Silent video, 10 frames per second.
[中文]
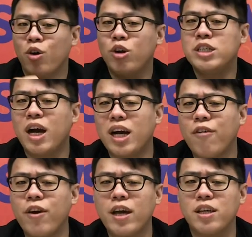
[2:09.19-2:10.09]
路易莎
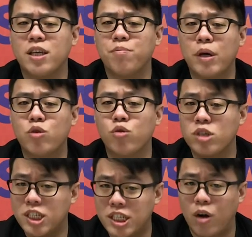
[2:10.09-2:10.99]
咖啡以本土
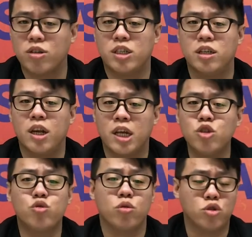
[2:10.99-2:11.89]
小型连
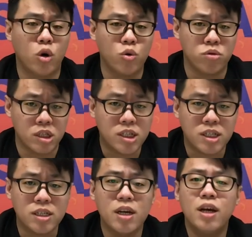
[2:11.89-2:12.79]
锁通路之
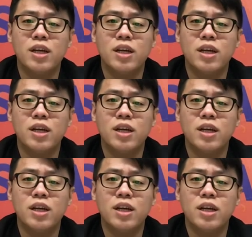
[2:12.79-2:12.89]
姿，